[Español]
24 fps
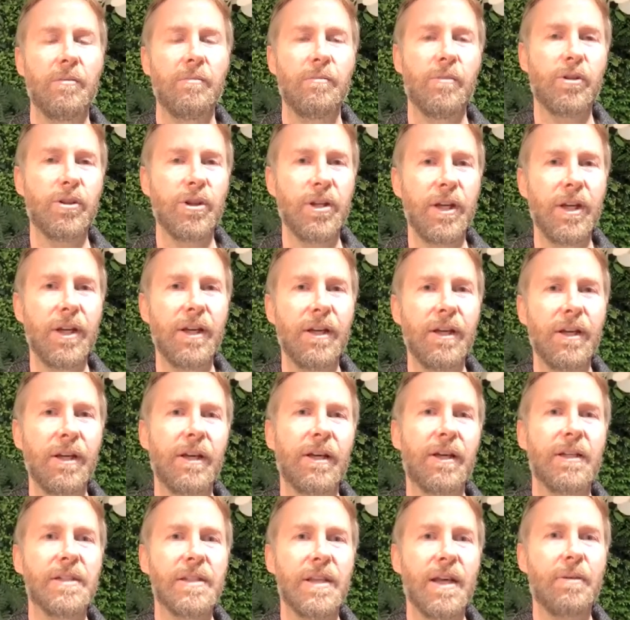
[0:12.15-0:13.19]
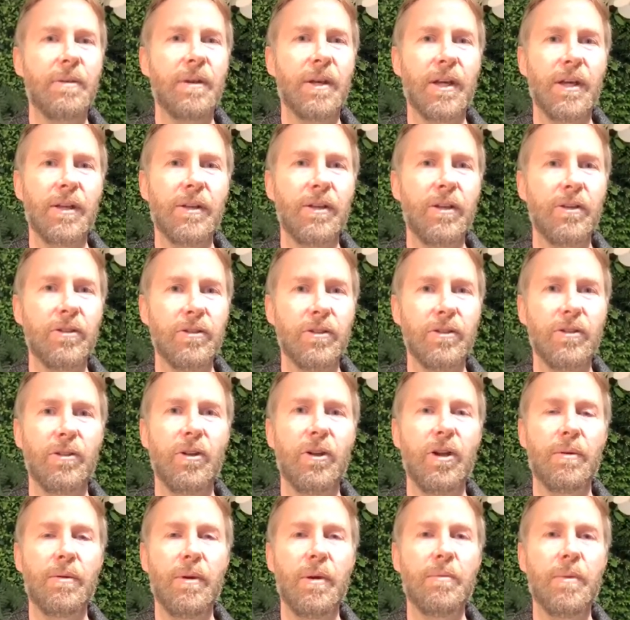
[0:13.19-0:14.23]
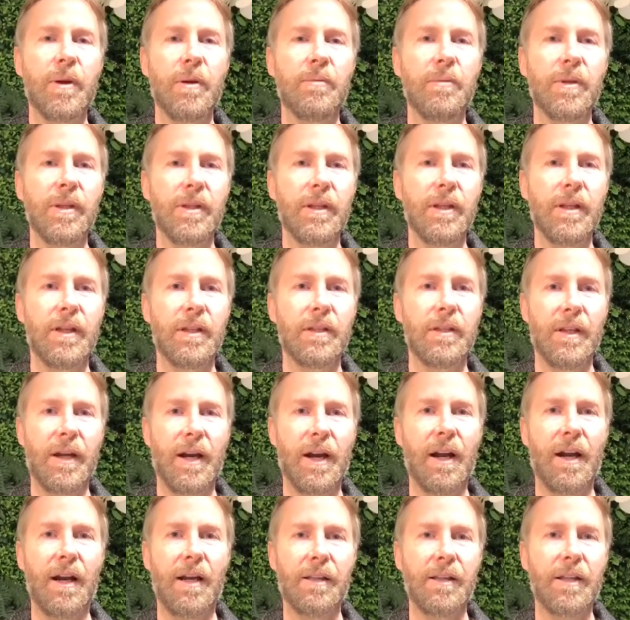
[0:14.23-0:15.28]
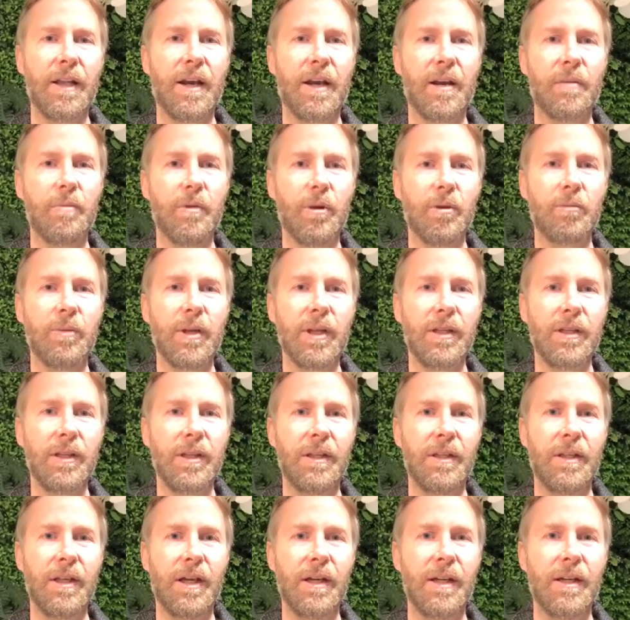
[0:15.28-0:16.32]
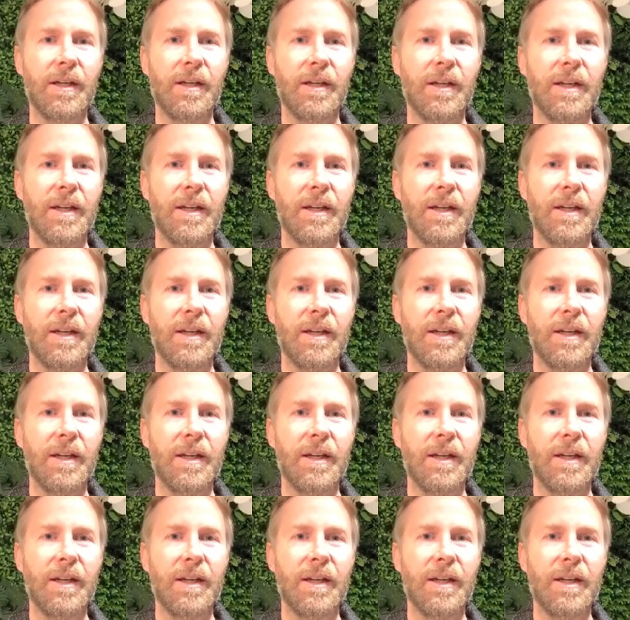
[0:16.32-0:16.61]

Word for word: Moshe, que sabe que Dios no le va a permitir entrar a la tierra prometida,